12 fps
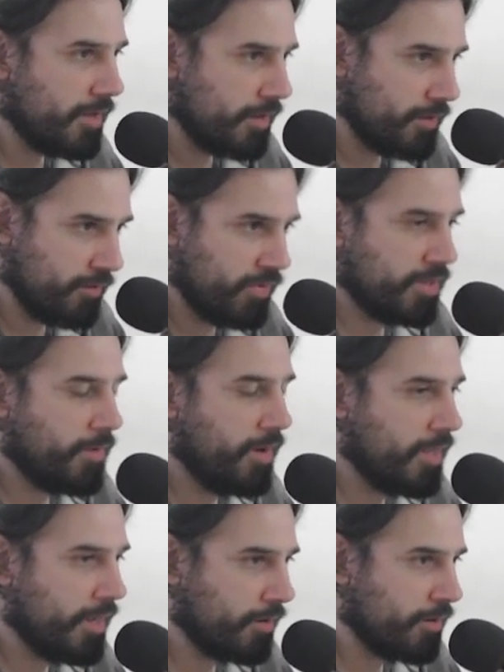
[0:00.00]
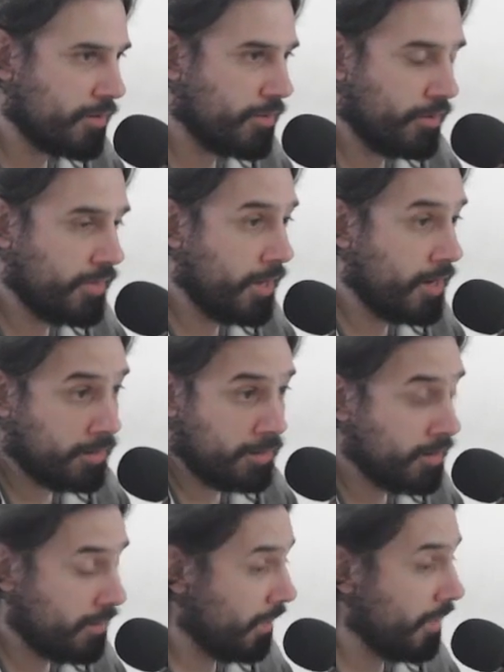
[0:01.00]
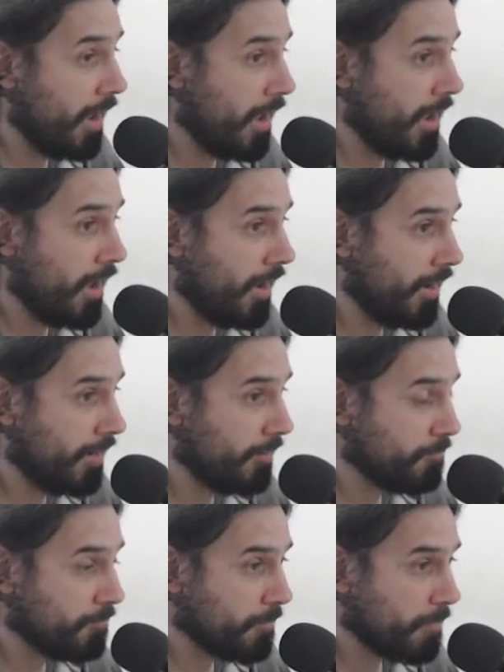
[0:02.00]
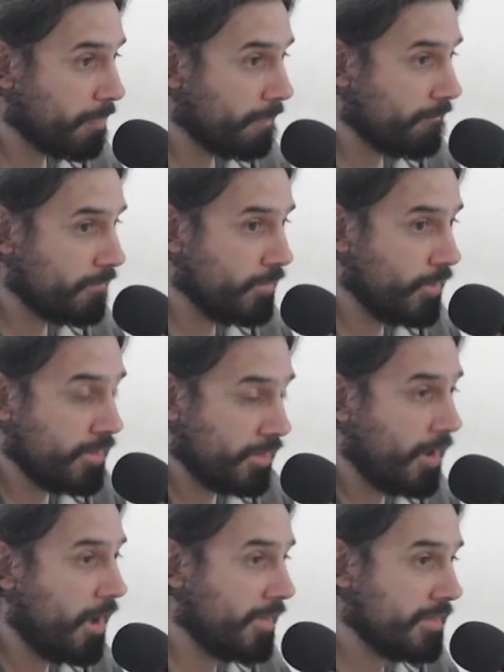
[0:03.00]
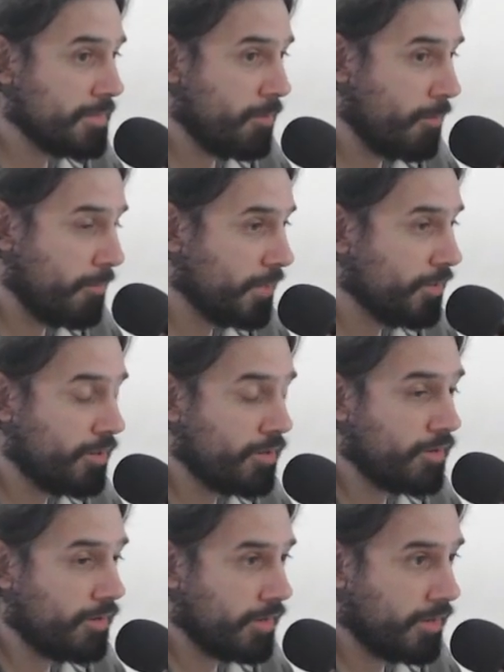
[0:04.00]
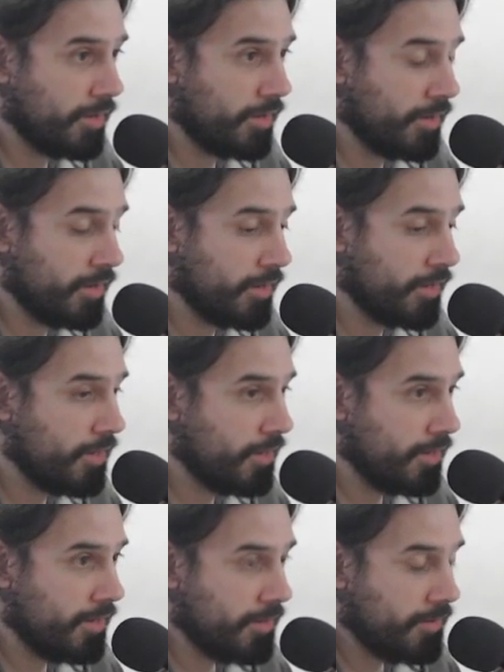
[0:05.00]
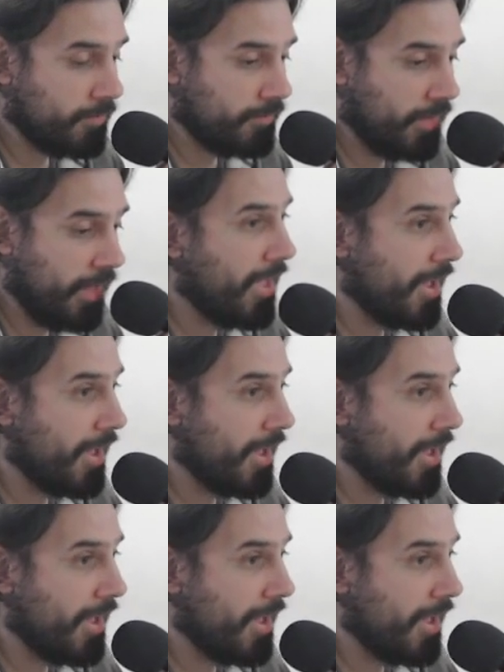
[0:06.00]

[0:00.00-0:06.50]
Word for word: y un festival de rock, donde el rock era, donde estaba en ese momento, eh, nada,